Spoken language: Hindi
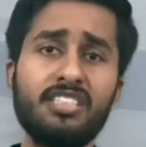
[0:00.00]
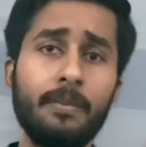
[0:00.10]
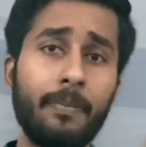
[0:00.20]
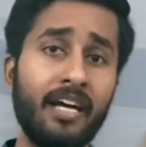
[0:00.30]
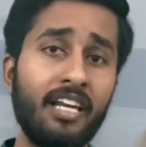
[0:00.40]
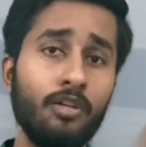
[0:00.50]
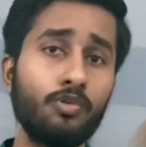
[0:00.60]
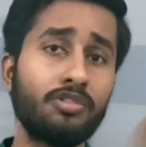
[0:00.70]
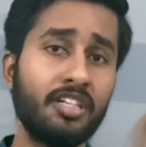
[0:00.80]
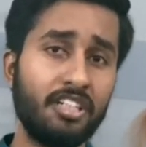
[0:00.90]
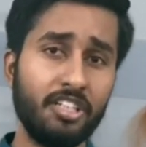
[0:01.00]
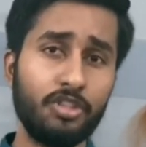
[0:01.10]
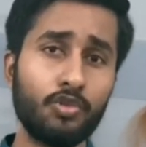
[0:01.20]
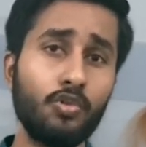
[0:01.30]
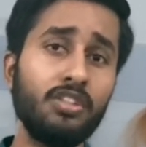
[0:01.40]
से पहले उसके
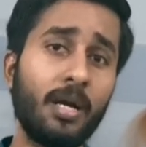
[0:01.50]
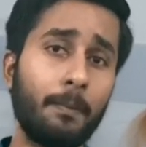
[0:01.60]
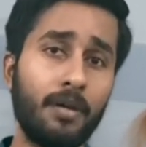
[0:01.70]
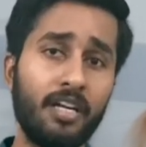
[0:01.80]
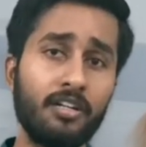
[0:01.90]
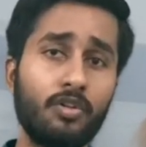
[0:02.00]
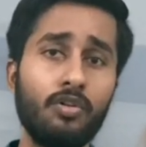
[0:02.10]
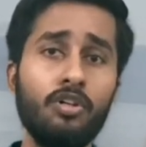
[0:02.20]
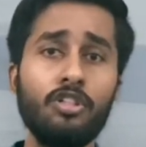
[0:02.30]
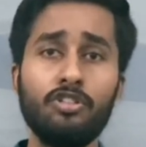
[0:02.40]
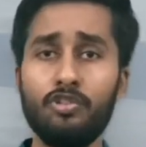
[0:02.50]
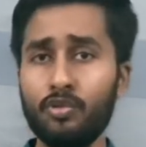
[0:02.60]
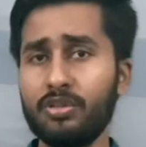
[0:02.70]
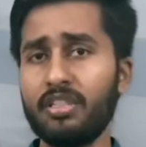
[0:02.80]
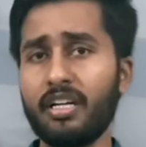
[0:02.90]
टिश्यू या ब्लड को
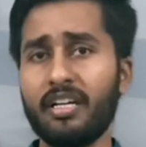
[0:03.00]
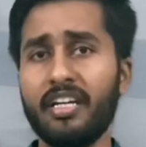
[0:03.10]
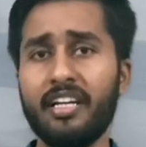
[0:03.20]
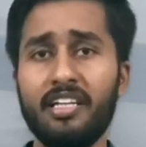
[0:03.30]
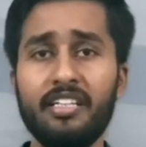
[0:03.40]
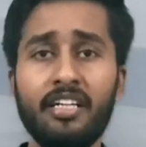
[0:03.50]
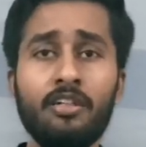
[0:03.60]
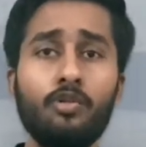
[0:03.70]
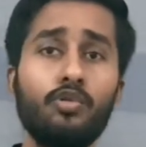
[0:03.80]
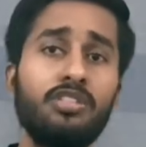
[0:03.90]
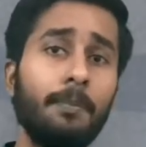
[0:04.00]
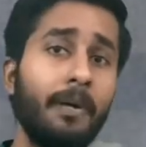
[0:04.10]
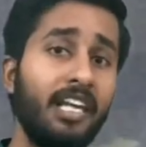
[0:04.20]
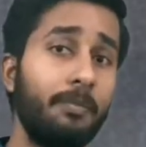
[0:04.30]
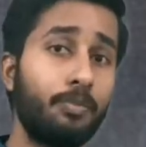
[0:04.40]
यूज करने के लिए उससे
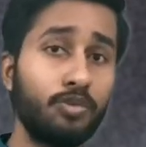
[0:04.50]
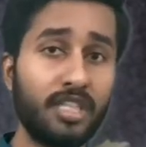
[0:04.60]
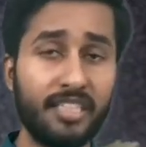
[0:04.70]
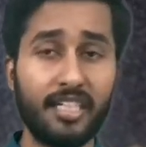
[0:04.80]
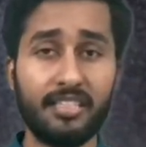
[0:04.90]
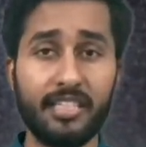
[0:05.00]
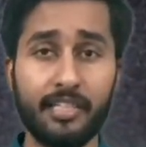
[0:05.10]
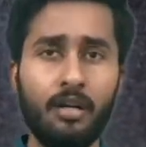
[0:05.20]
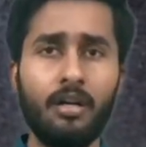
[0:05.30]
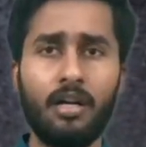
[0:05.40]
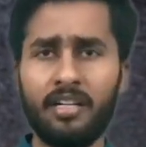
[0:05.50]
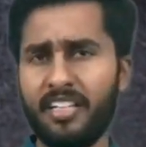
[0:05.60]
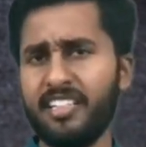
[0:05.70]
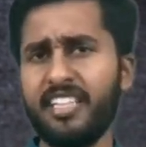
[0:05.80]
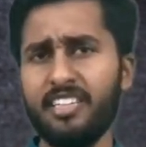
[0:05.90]
पहले पूछा जाता है
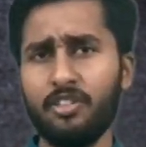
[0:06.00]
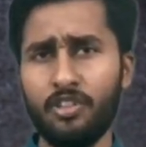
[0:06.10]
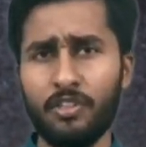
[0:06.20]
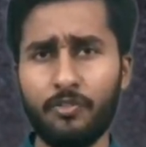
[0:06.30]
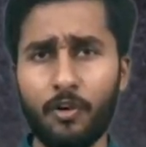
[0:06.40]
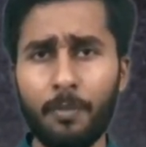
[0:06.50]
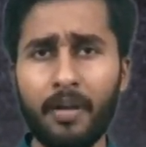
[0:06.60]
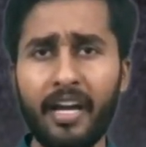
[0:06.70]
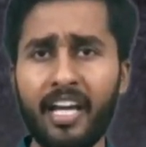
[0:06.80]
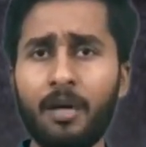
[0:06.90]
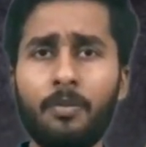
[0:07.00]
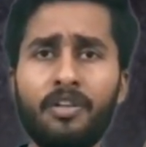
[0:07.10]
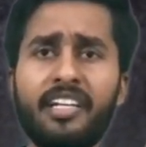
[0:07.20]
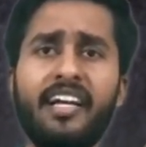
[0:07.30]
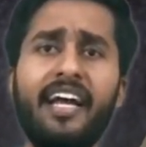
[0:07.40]
अंडर द यूनिफॉर्म
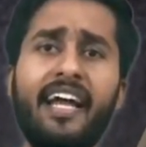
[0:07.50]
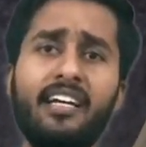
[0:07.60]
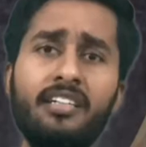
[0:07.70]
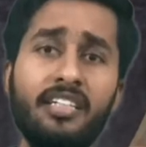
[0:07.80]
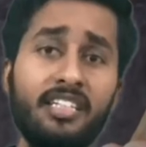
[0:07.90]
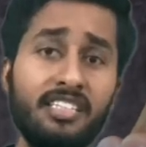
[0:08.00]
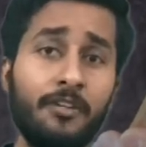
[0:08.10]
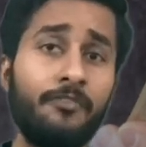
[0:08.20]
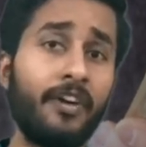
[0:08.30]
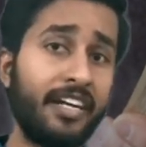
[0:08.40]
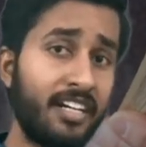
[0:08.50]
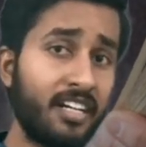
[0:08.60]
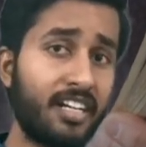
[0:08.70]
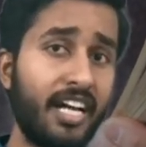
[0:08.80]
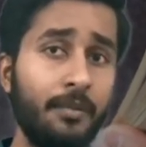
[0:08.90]
एनामोटिक एक्ट इट इज ए फेडरल
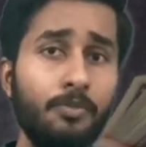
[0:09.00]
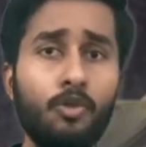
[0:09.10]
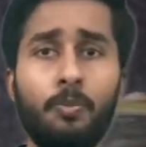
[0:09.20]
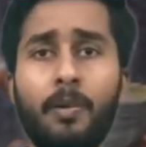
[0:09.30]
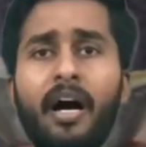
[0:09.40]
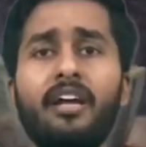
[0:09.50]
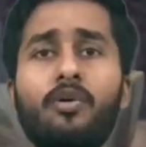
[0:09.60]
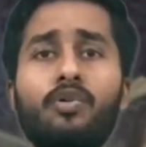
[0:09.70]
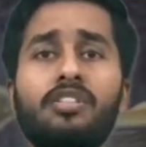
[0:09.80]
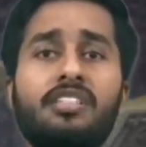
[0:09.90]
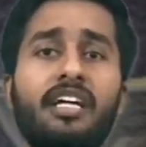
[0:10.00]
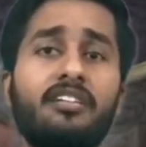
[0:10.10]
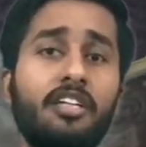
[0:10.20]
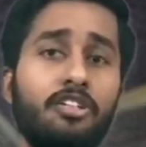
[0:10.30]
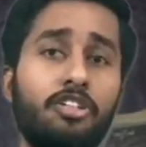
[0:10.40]
क्राइम टू बाय और
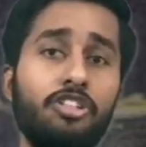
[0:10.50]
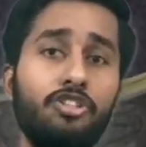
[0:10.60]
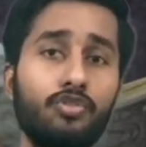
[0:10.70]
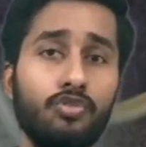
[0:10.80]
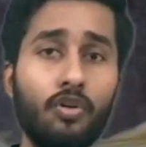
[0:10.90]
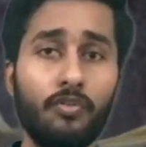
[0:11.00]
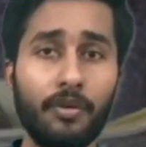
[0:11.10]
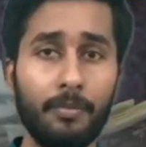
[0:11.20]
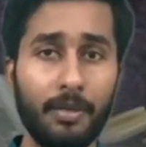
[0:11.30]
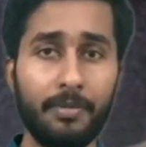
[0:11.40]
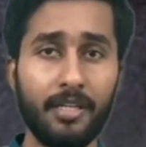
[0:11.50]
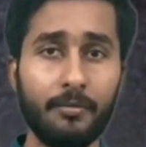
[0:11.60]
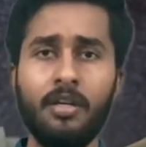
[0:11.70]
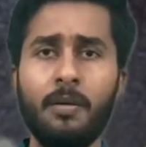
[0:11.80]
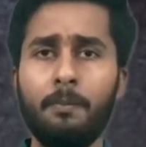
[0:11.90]
सेल द टिश्यू ऑफ ए बेबी
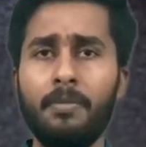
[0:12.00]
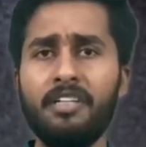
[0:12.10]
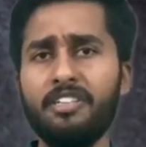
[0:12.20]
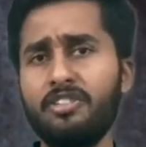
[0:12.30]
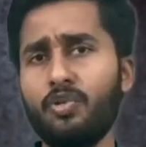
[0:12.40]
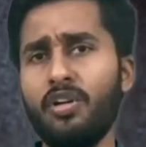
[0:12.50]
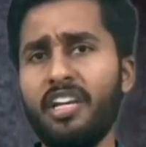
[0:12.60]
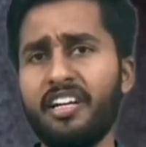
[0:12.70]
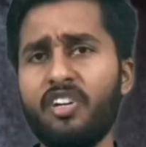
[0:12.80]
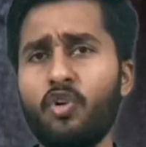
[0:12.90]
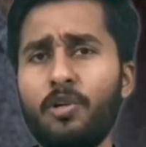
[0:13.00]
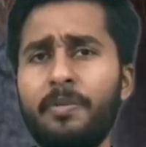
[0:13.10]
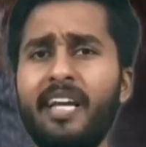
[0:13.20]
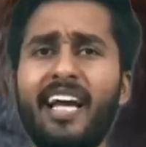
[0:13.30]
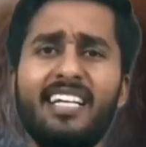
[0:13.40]
बट इसको लेकर कोई
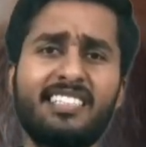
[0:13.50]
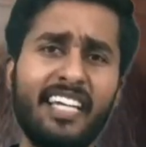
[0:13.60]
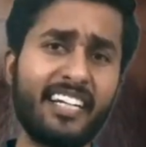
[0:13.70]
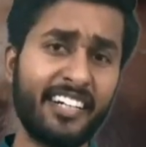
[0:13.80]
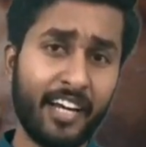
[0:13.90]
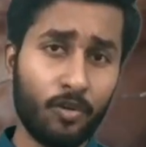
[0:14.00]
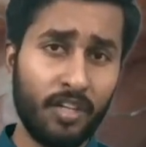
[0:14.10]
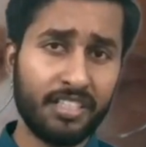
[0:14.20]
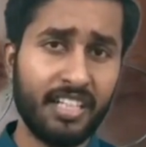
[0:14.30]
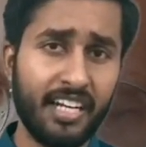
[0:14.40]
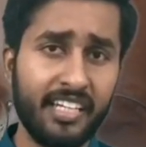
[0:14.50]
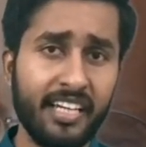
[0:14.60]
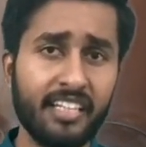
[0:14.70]
भी एग्जैक्ट रेगुलेशन नहीं है